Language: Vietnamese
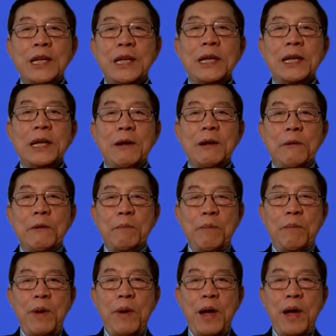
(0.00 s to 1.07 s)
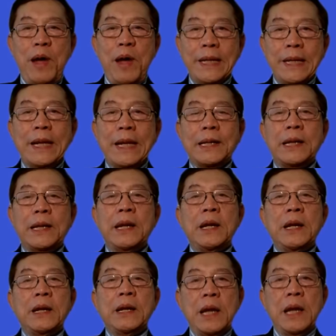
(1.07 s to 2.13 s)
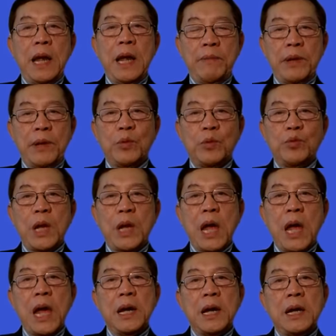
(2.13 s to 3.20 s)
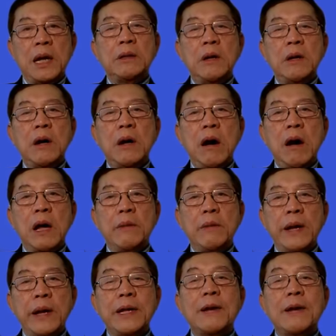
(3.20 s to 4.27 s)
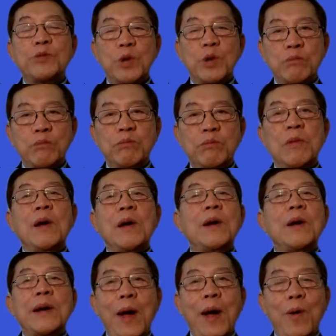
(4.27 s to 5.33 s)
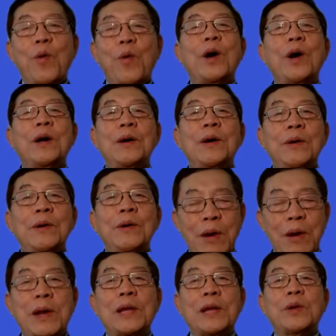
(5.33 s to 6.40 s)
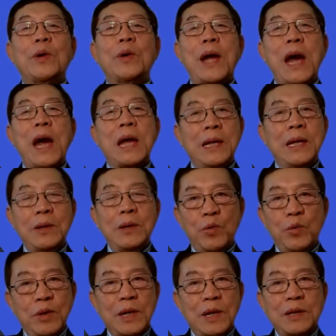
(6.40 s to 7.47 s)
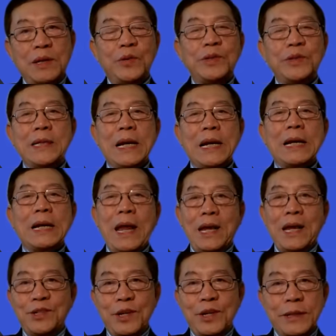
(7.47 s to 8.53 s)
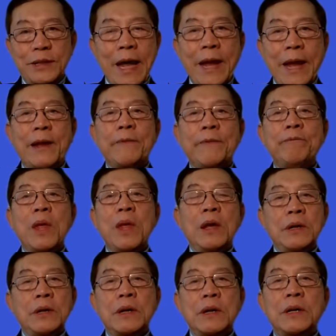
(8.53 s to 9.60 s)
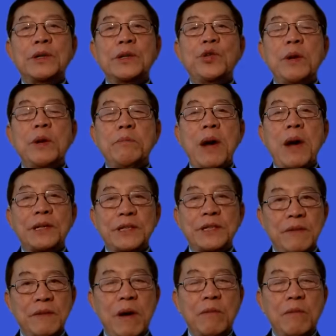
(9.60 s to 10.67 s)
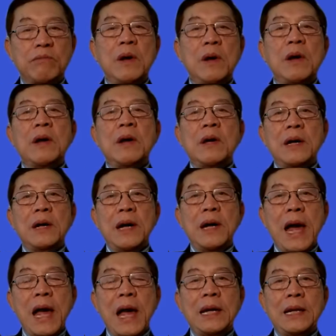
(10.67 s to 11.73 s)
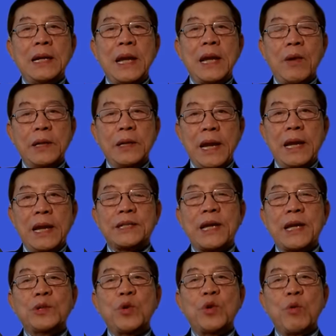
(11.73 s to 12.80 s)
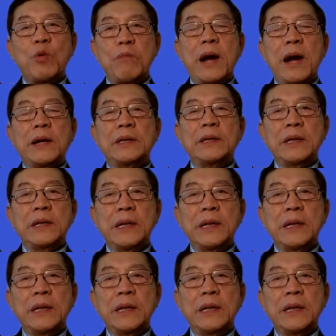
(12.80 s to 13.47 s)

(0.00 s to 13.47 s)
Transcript: đó mà cần thiết để mà chúng ta ngăn ngừa cái bệnh nhiễm trùng đều có, đều là tốt cả. Thí dụ như là tôi xin nhắc lại là rửa tay thường xuyên bằng xà phòng. Thứ hai là có thể là sát trùng bằng những